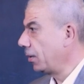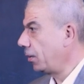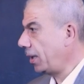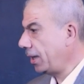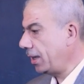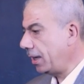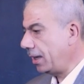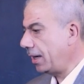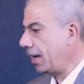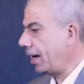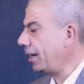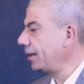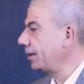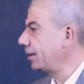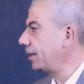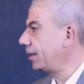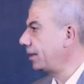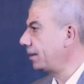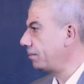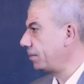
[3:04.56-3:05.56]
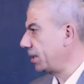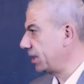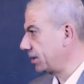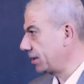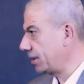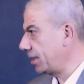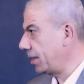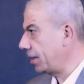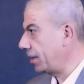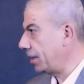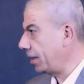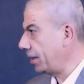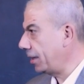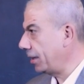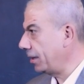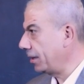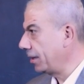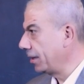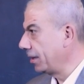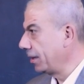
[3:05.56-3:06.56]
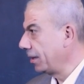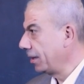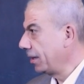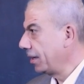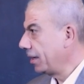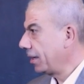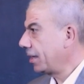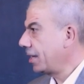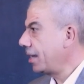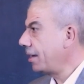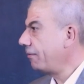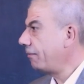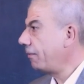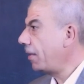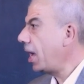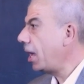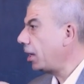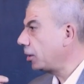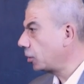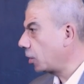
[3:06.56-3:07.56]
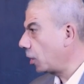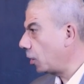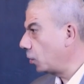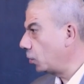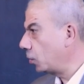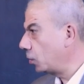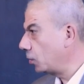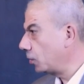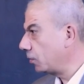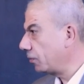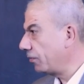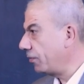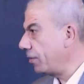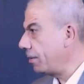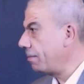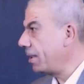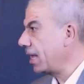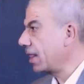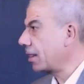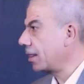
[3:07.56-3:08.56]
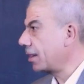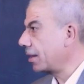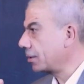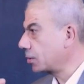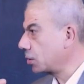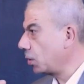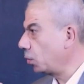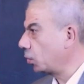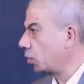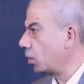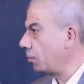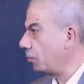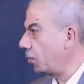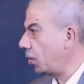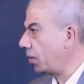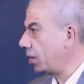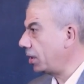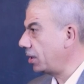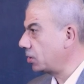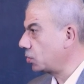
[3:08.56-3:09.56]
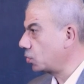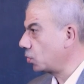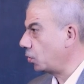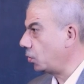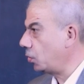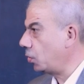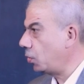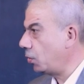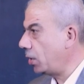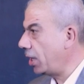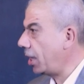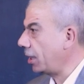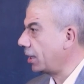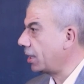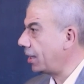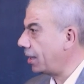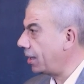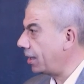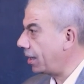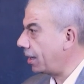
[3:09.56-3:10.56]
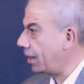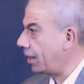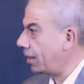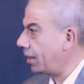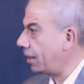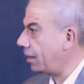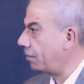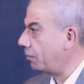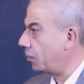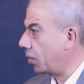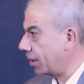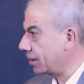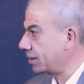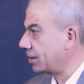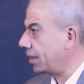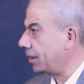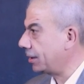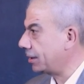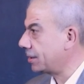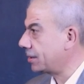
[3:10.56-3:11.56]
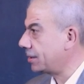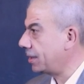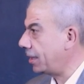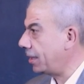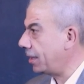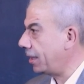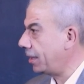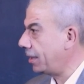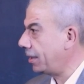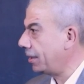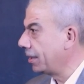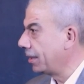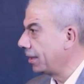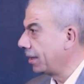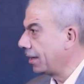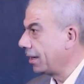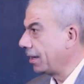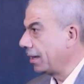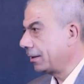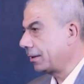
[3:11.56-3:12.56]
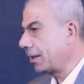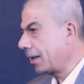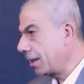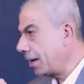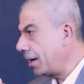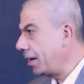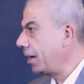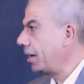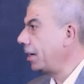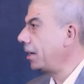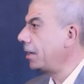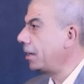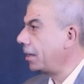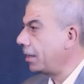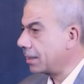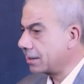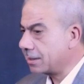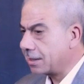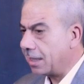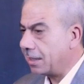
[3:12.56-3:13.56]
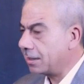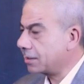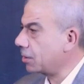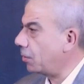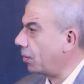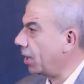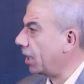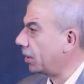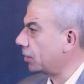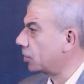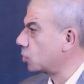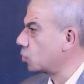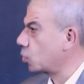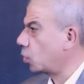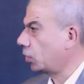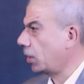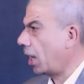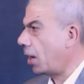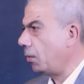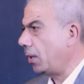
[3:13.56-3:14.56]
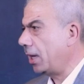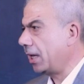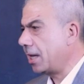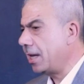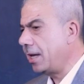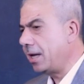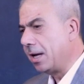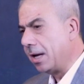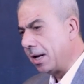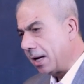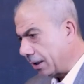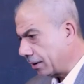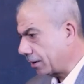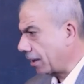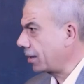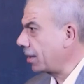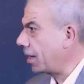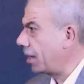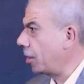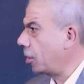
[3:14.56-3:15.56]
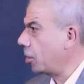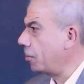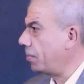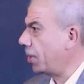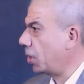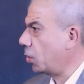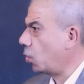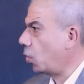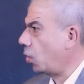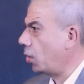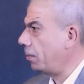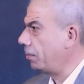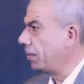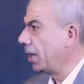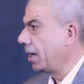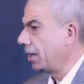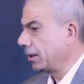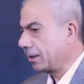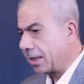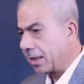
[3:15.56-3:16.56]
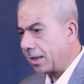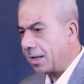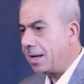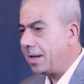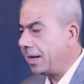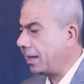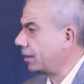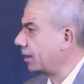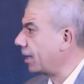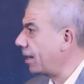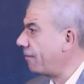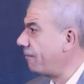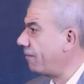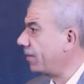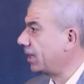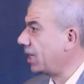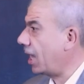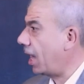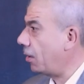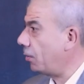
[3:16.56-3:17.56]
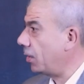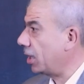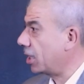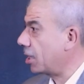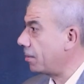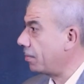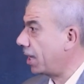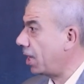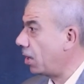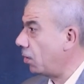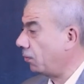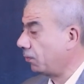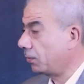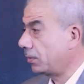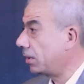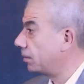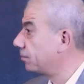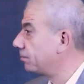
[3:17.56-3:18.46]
وإحنا لاحظنا بالسي أن أن كيف اخطاوا في بث صوت المخرج وهو يحكي لمراسله السي ان ان تظاهري ان الصواريخ تسقط حولك تظاهري بالرعب تظاهري تلفتي حولك بخوف